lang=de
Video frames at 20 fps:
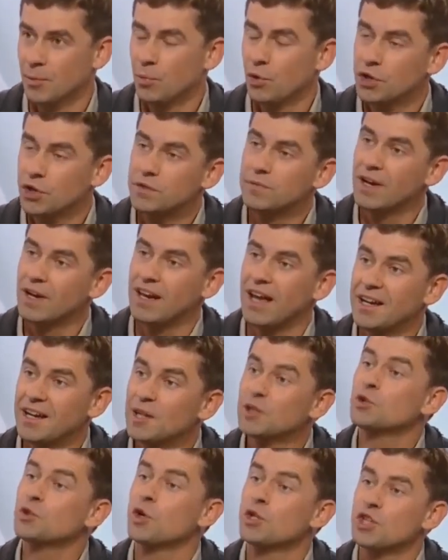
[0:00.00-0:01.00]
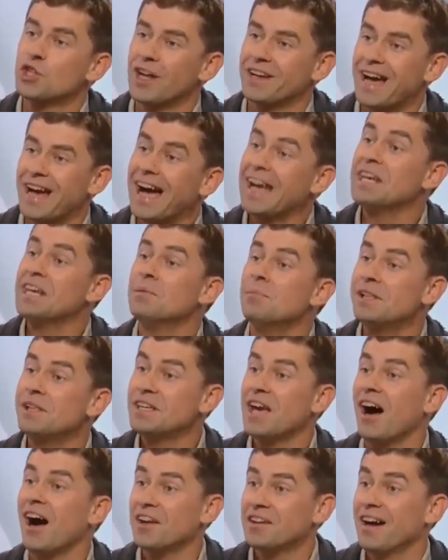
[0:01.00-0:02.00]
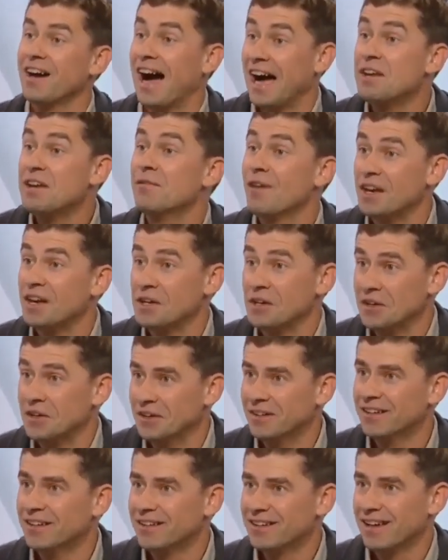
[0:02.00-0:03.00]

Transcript: bräuchten wir allein nach Deutschland eine Milliarde Einwanderer.